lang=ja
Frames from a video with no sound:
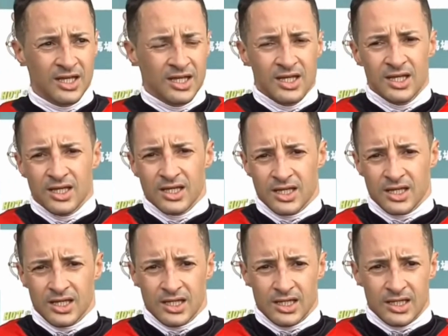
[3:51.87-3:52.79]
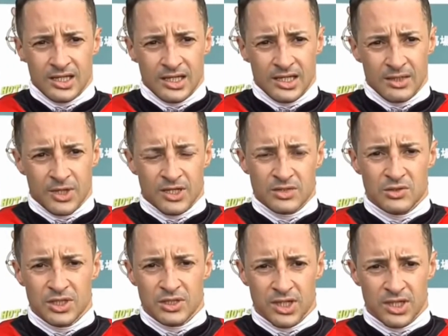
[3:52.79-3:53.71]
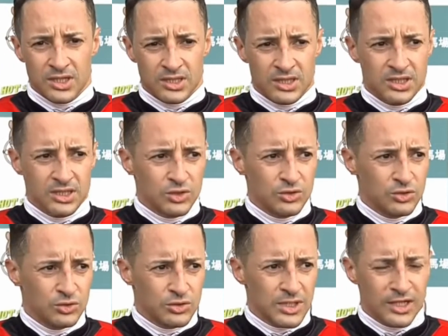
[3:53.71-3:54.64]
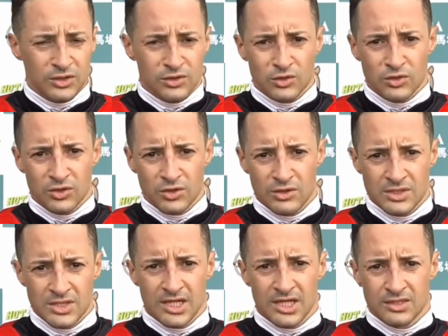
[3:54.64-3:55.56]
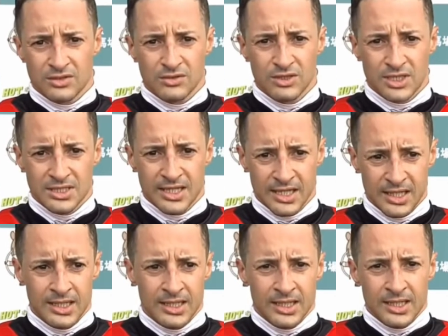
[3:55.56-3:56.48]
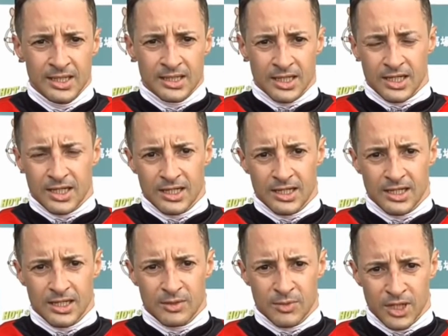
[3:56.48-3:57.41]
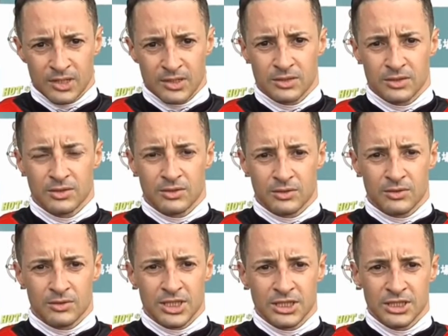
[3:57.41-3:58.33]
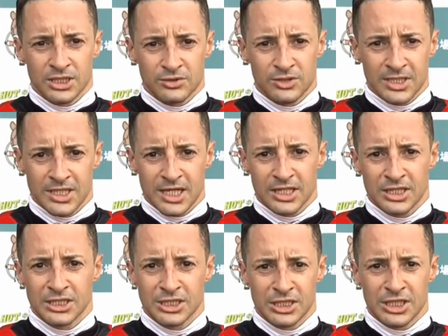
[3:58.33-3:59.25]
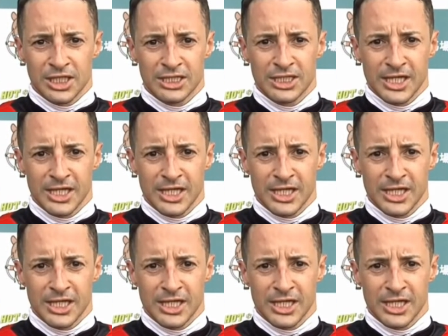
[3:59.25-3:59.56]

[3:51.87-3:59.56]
えー、まあ、それは騎手さんの生活ですねだから、まあ、お大事にください気にしないで